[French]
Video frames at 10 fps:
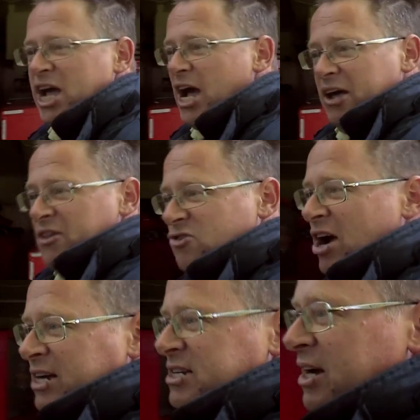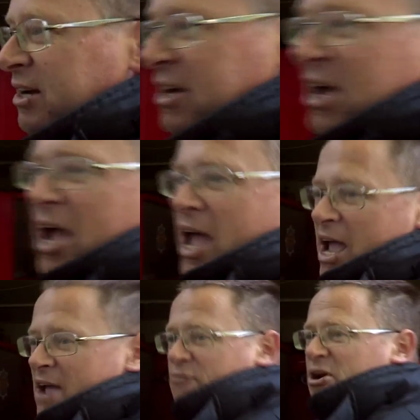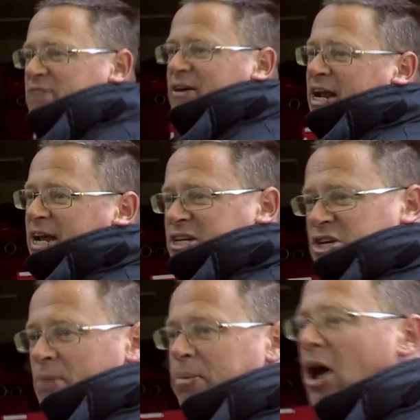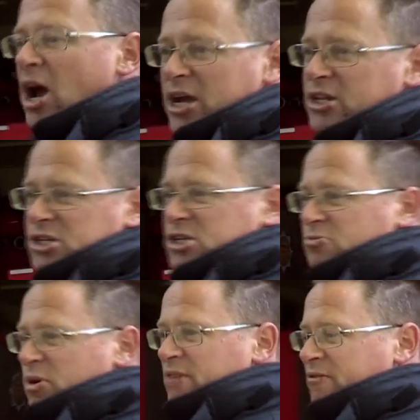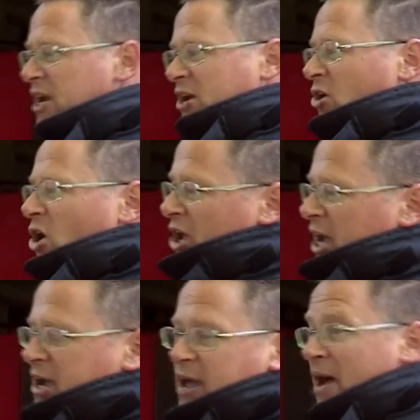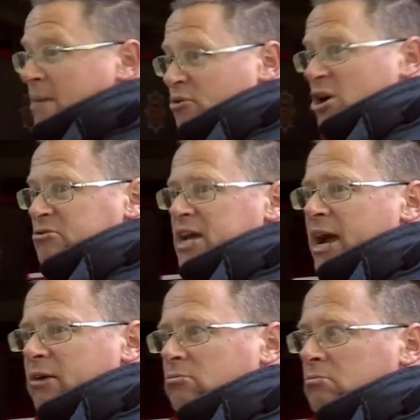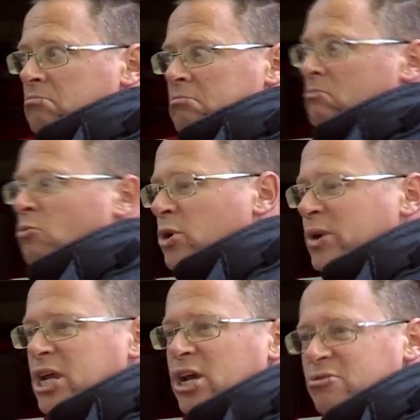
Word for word: tombe en panne, pas de problème. Mais si on avait un camion, comment on ferait puisqu'il n'y en a pas d'autres sur l'île